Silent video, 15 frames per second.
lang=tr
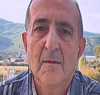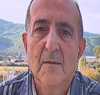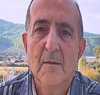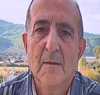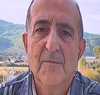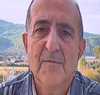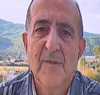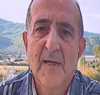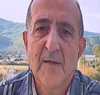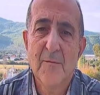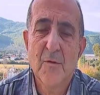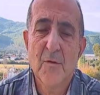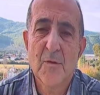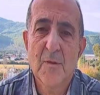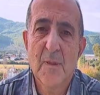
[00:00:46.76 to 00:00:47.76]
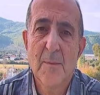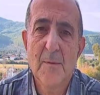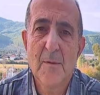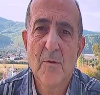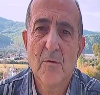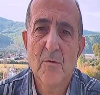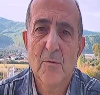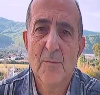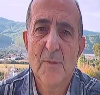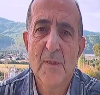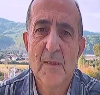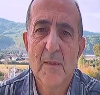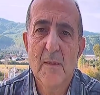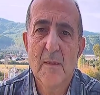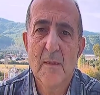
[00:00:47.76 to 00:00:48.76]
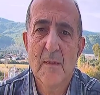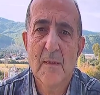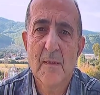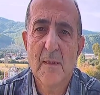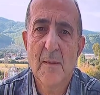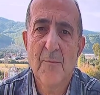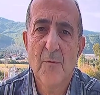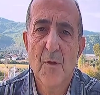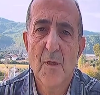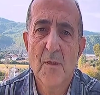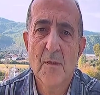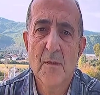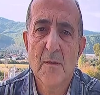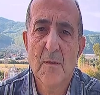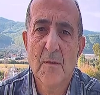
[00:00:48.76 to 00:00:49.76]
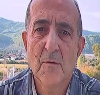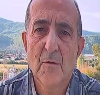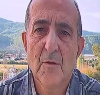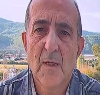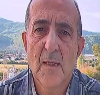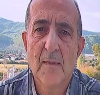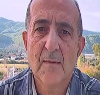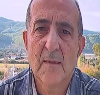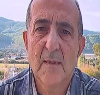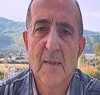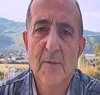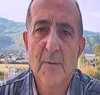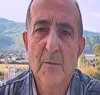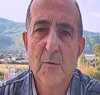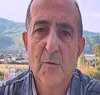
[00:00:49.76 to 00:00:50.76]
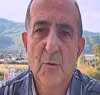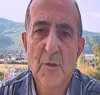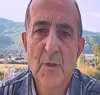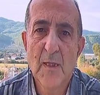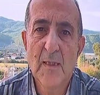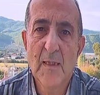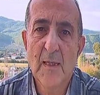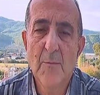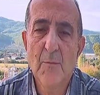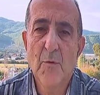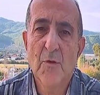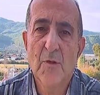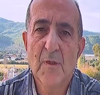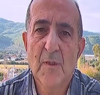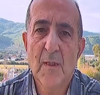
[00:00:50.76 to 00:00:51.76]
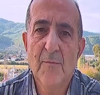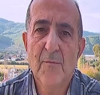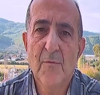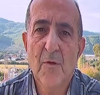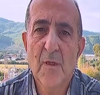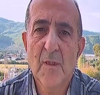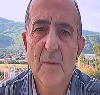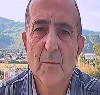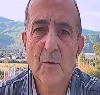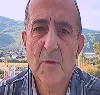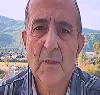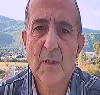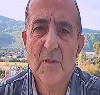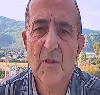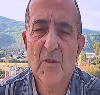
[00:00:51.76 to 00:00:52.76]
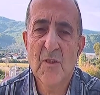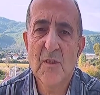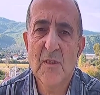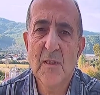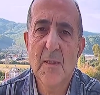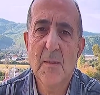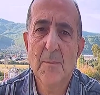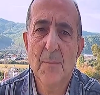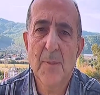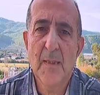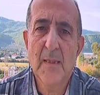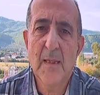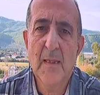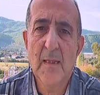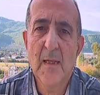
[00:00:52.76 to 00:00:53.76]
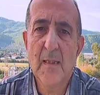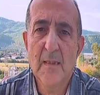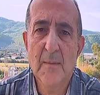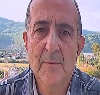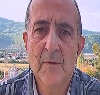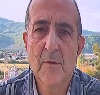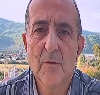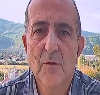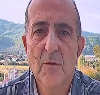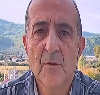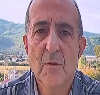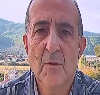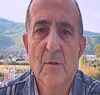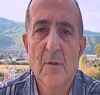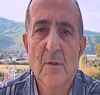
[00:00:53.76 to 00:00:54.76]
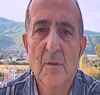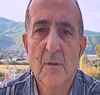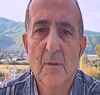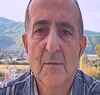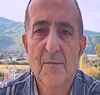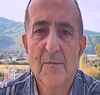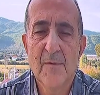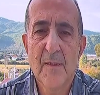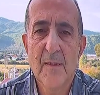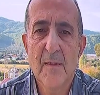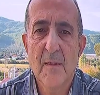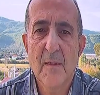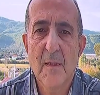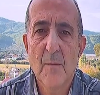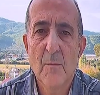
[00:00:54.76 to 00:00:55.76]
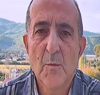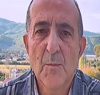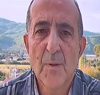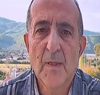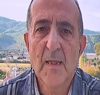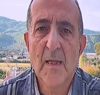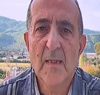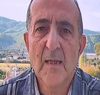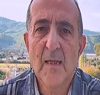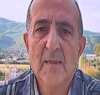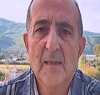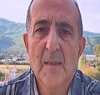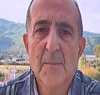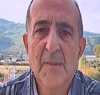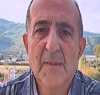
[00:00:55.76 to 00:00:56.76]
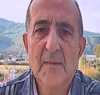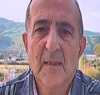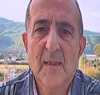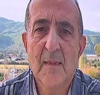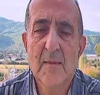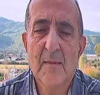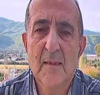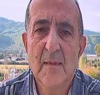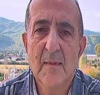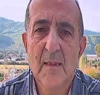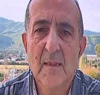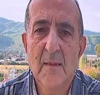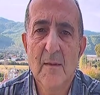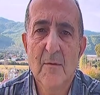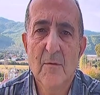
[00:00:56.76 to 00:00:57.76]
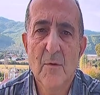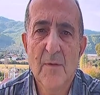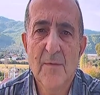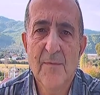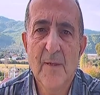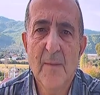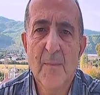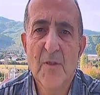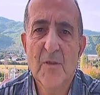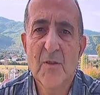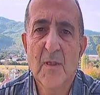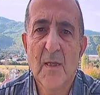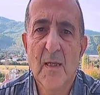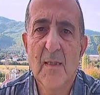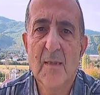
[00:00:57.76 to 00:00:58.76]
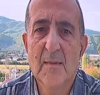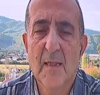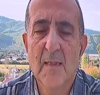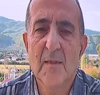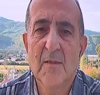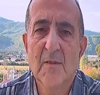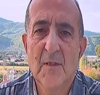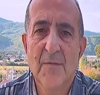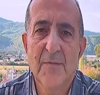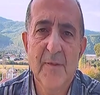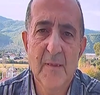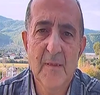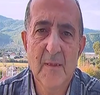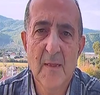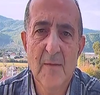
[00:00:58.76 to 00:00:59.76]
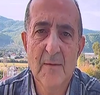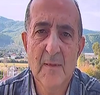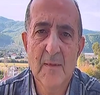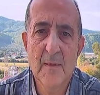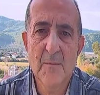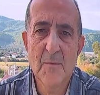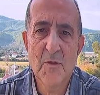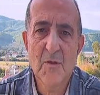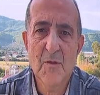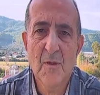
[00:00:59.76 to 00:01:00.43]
Frankfurt'ta biliyorsun bir kitap fuarı oluyor her sene ve evet. bu dünyanın en büyük kitap fuarı. Burada da çeşitli paneller yapılıyor ee, ve bu panellerden bir tanesine de UEFA Başkanı Alexander Çefer'in davet edilmiş